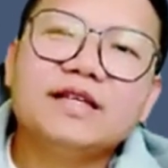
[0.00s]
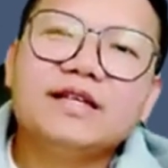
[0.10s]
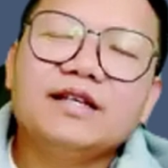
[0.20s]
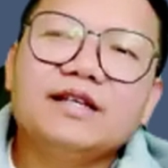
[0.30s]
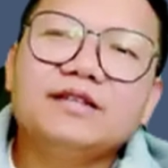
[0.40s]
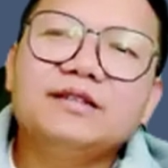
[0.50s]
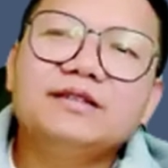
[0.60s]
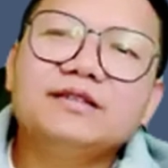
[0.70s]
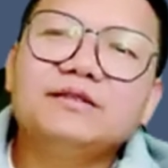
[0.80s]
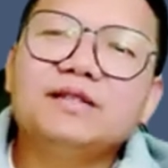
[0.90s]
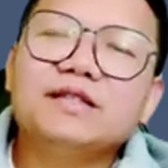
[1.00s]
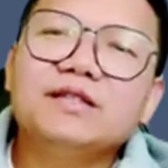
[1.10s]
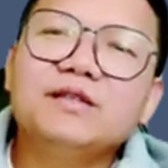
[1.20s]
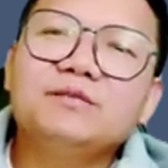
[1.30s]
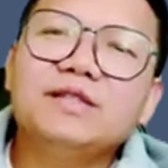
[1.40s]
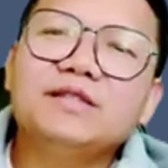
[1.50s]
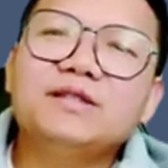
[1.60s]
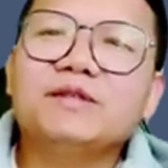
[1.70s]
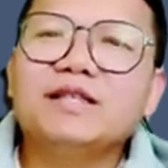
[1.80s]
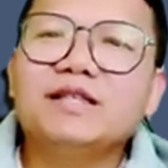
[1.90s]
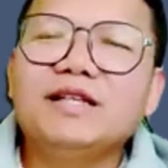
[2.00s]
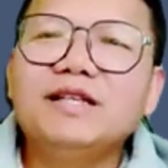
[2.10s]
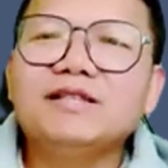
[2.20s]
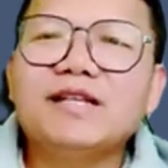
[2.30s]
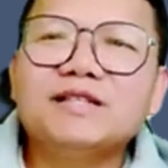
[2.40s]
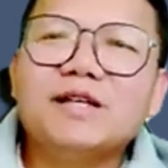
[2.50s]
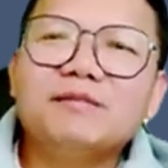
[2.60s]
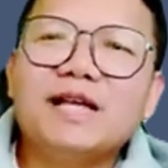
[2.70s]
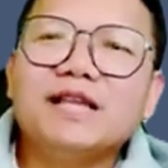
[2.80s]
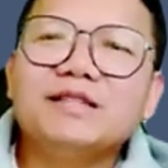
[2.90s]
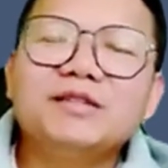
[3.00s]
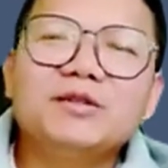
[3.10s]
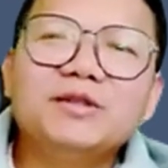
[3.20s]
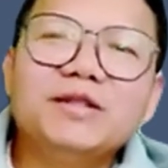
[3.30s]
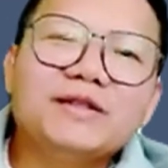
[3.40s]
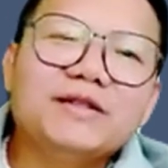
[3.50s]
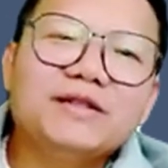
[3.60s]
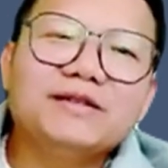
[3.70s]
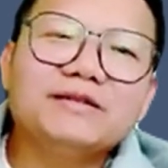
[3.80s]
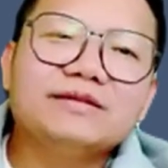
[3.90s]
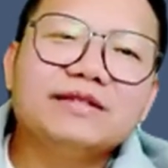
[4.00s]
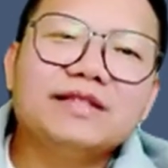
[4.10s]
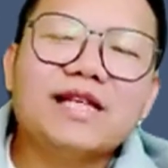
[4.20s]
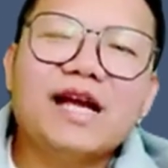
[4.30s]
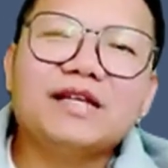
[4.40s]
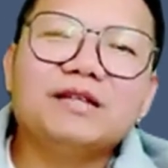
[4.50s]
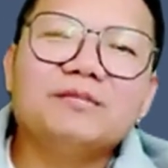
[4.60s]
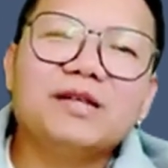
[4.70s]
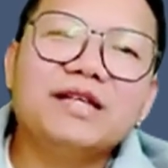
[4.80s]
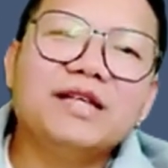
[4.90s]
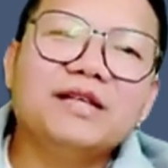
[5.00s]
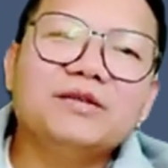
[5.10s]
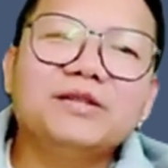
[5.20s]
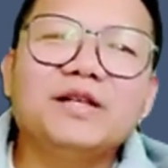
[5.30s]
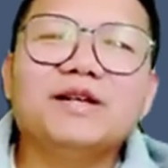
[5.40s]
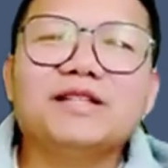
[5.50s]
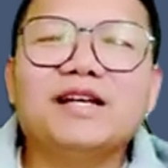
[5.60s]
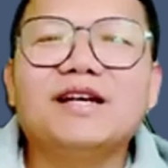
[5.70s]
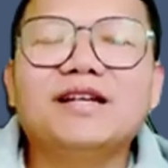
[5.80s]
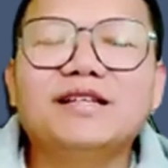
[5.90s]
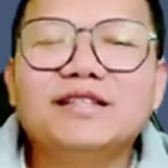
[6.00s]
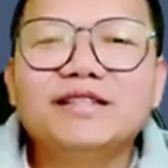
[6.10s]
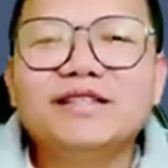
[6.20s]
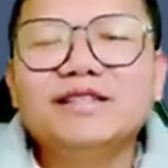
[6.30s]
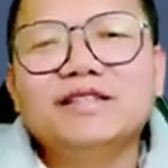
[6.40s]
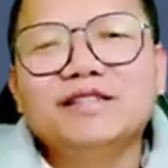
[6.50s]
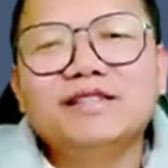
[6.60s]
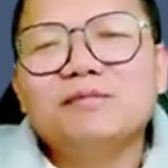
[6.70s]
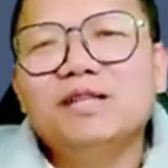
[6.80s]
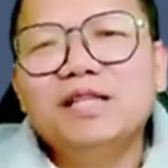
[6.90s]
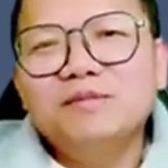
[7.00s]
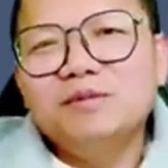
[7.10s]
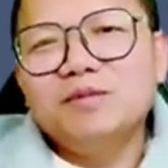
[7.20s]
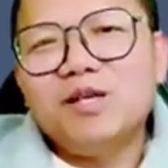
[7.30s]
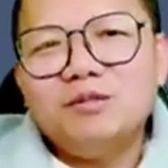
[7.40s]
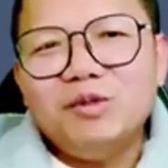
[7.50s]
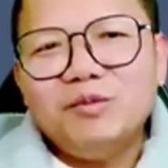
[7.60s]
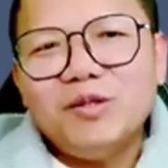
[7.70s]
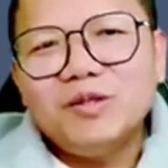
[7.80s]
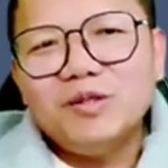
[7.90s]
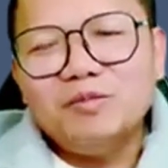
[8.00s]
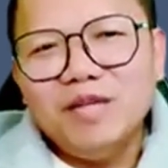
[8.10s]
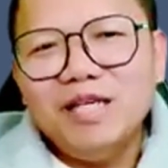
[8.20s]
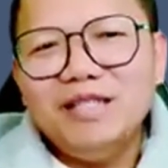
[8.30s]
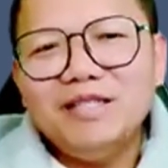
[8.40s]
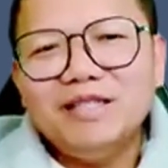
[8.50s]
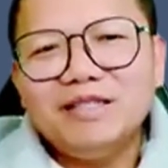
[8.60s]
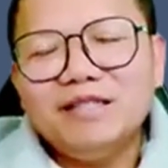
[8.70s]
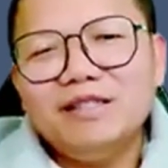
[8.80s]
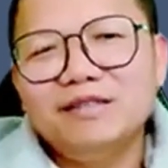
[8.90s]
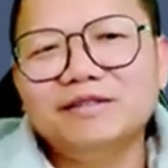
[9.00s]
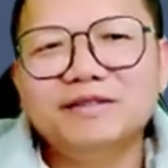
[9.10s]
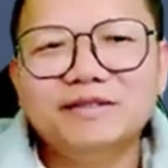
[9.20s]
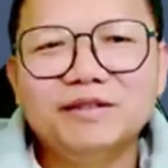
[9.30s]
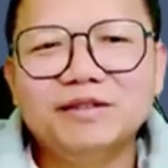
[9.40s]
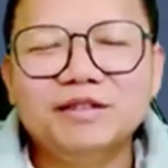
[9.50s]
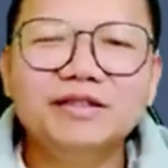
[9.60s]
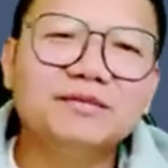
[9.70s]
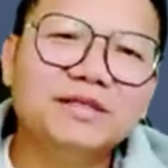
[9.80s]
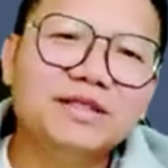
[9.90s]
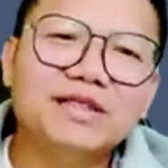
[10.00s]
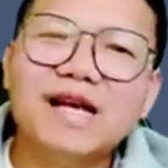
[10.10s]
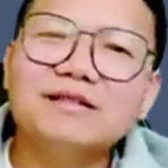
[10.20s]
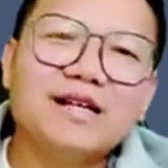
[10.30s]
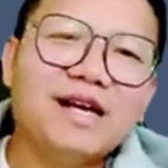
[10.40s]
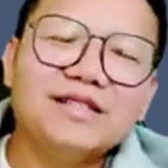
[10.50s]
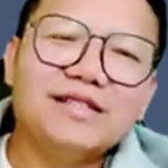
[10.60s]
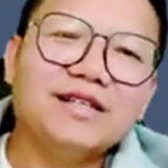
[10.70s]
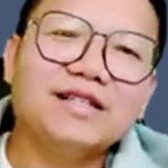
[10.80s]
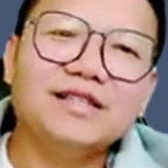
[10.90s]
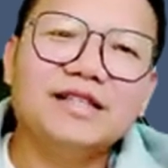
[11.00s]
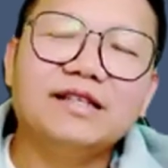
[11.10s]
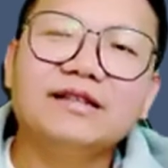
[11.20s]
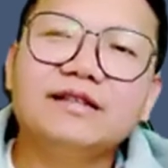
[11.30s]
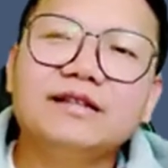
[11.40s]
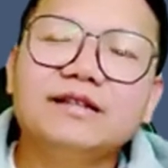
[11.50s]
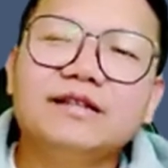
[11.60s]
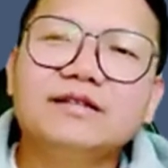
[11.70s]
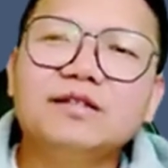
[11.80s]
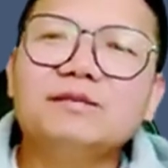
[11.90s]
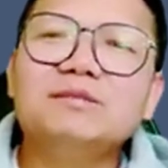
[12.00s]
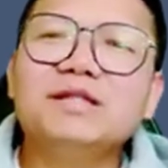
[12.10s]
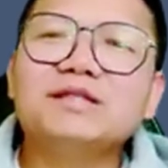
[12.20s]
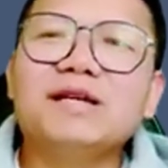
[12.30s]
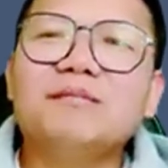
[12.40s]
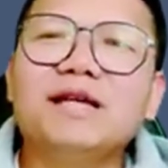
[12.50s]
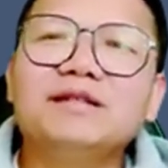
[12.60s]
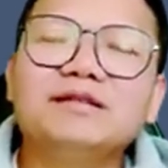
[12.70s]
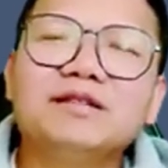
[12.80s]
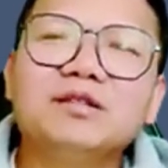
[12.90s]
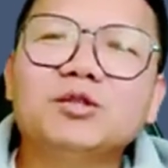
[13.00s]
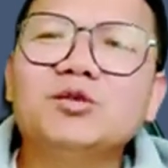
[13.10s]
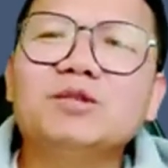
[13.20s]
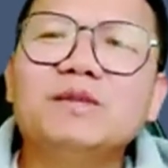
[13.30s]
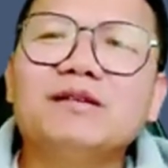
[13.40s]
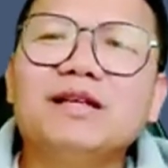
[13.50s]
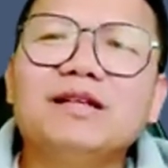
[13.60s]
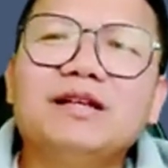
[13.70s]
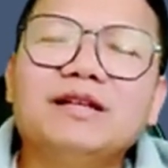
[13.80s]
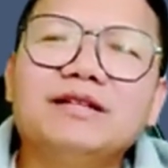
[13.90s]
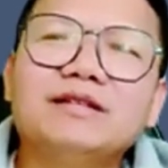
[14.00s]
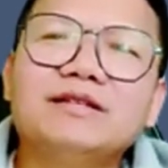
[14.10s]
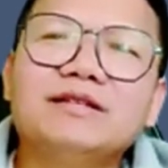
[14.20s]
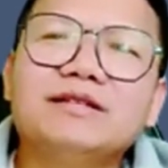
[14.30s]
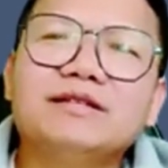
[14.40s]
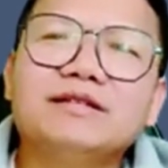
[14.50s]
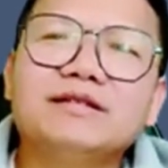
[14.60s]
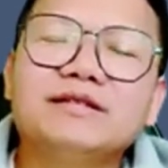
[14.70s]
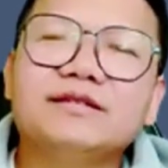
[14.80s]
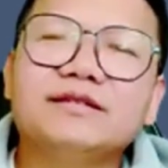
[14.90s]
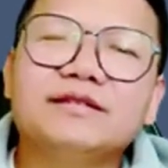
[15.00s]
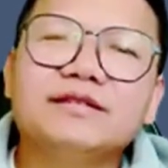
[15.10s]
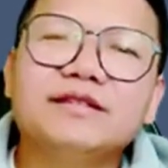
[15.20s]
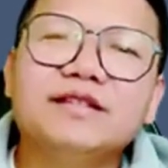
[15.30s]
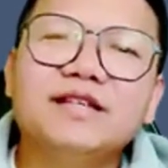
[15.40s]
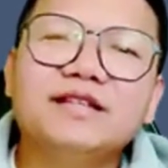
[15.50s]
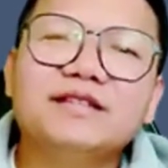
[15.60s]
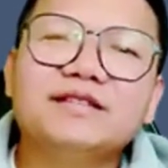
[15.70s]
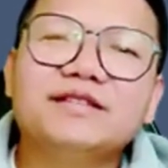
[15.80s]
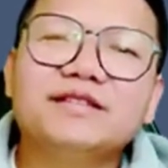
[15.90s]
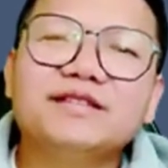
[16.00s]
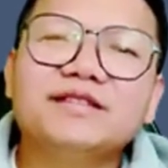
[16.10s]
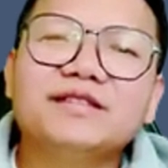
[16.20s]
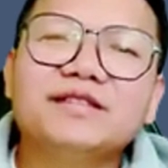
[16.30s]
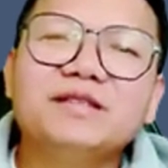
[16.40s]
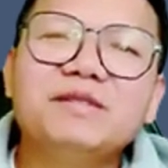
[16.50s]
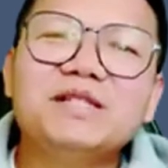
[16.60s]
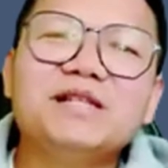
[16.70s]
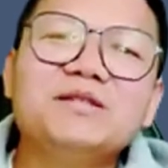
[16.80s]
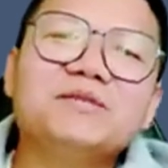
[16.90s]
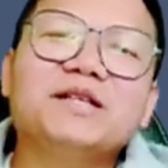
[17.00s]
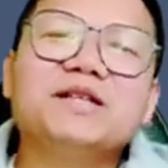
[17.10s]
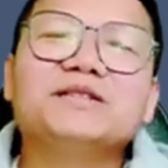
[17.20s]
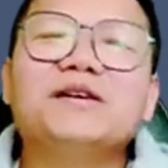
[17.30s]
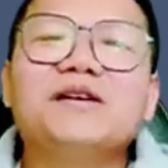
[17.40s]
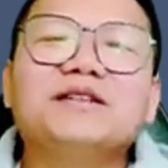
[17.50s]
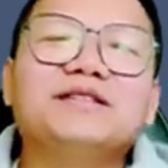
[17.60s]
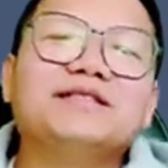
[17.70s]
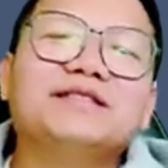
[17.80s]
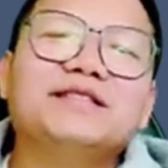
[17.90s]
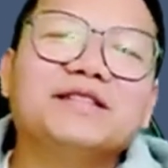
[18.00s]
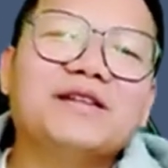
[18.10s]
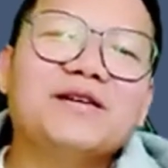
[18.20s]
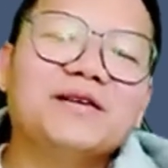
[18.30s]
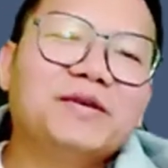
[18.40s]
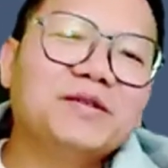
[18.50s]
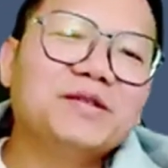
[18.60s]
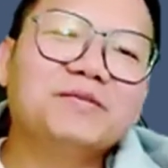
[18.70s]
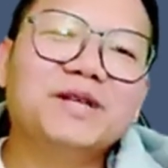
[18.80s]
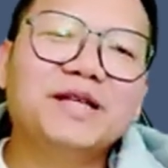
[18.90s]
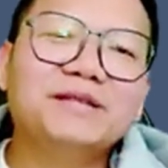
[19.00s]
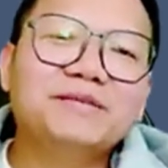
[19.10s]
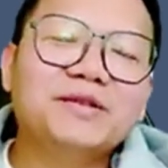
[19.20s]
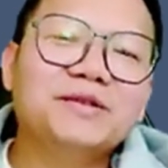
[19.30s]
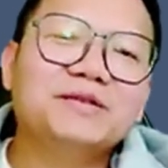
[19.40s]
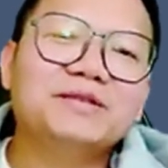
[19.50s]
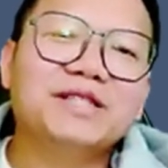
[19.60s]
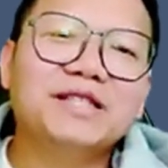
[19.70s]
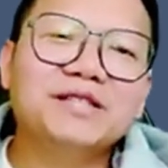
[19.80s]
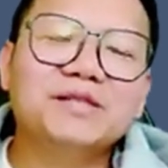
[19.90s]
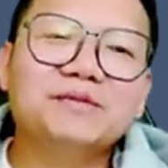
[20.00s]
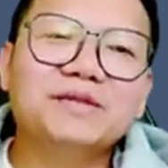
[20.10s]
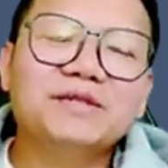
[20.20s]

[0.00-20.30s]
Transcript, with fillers: ở đây chỉ biết nhom chẳng nhom khẩn lên sao thao mà đa tích túi nó có cái thang gật bọc kê ưu tiểu họ thà tập liêm nhom thọt mới ôn chồng lê như chẳng tới và chỉ riêng mà nước cái đau cả hai trở này thầy chứ bao mà nước xà mảnh thôi cuộn mấy có đây này nhé mình sẽ nhom khẩn là thọt tự co ôn nhom lê ôn sấy nhom